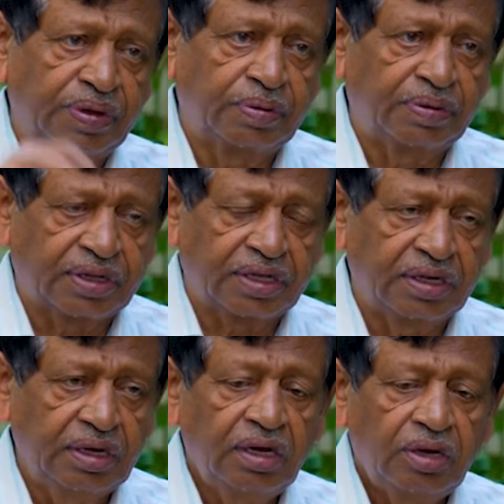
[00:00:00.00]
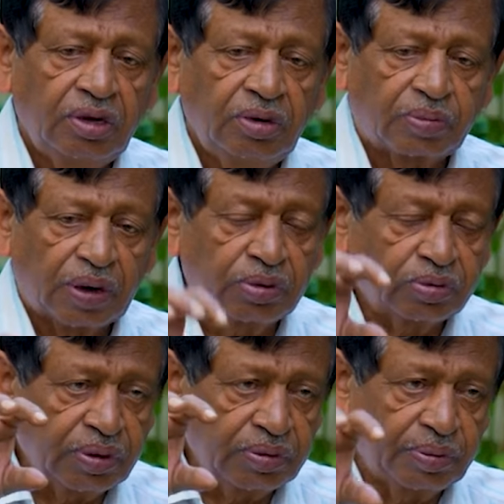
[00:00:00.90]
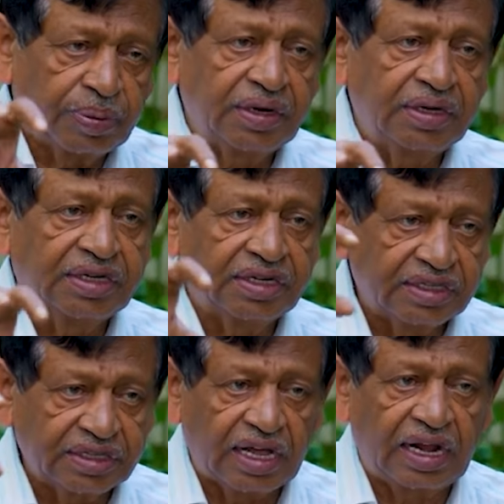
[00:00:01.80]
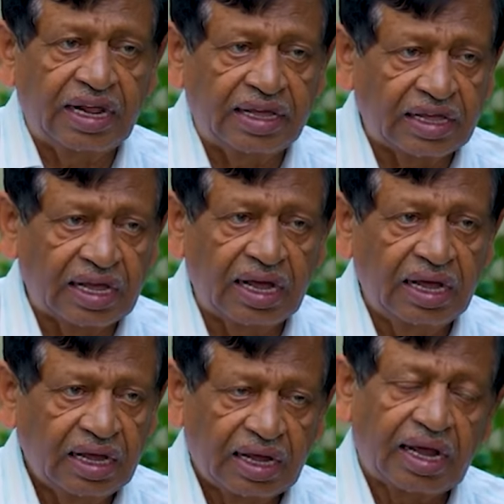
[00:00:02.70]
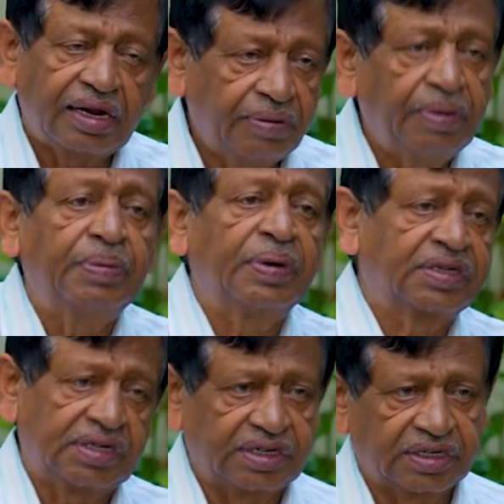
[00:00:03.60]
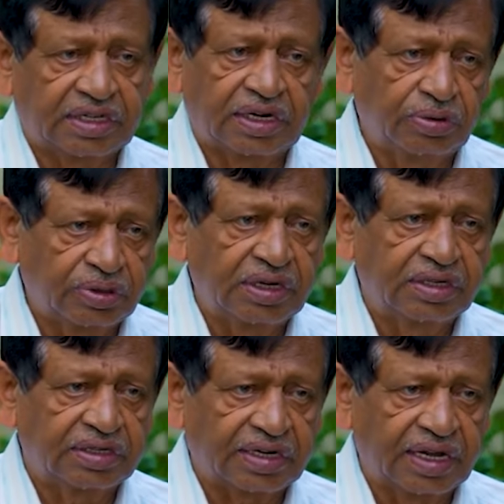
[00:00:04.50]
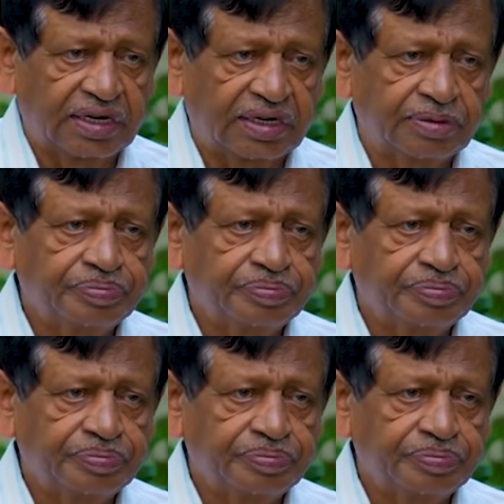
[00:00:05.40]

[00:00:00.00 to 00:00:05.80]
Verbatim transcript: మీది పోతుంది ప్రభుత్వం ఈ పని చేసిందా లేదా అనే విమర్శన చేస్తారు ఎవరు చేసినా కానీ